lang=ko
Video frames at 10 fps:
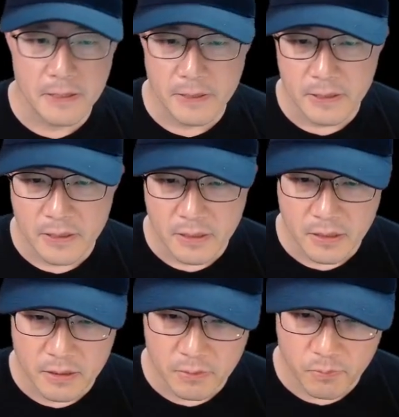
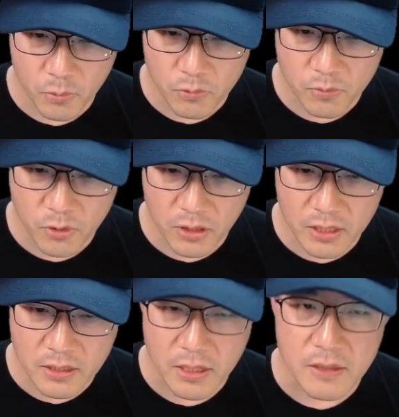음... 복금 여러
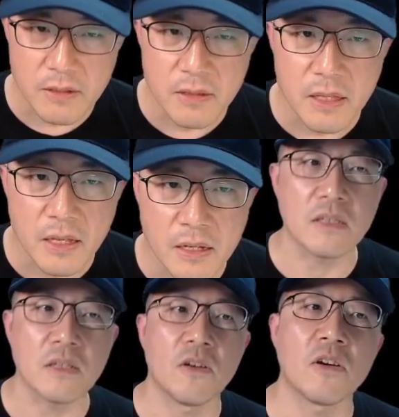가지가 있는데
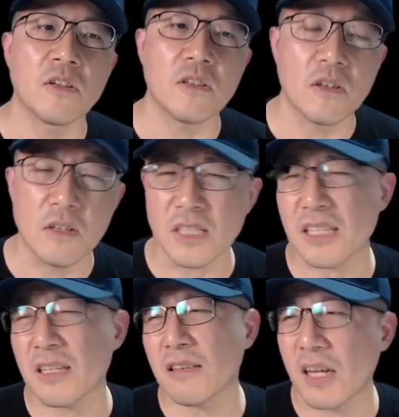그 여기서 이걸
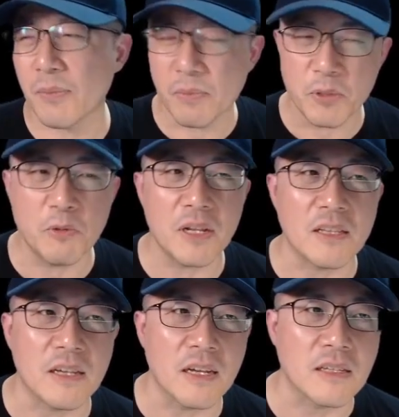찾아 들어가면
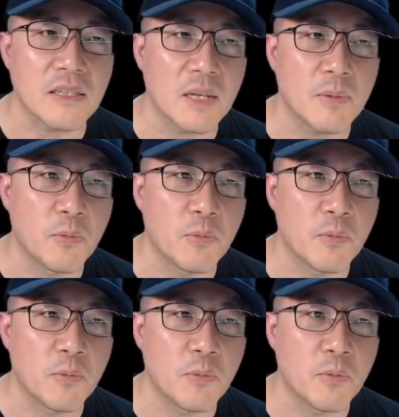피곤하니까 제가 이번